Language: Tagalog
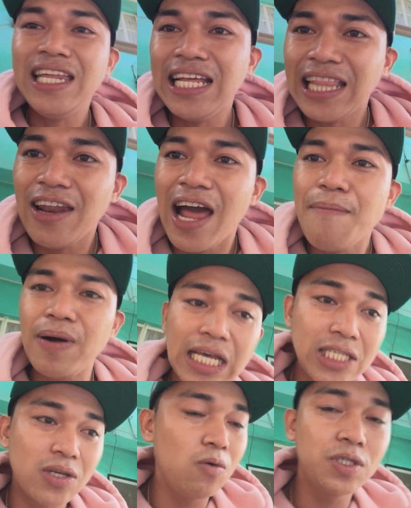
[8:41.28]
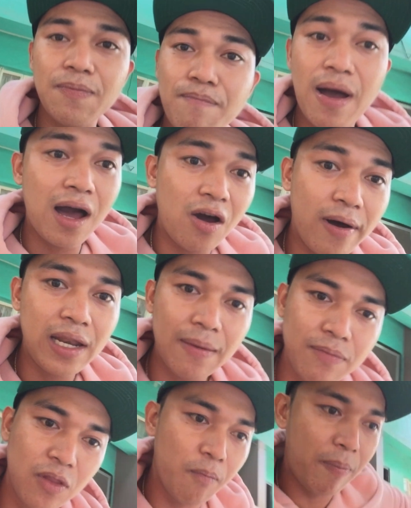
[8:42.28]
Hindi na tayo nakapag-exclusive mga ka One
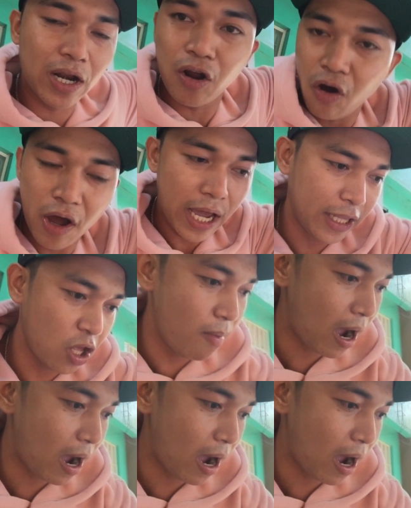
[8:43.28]
Love do, pero ito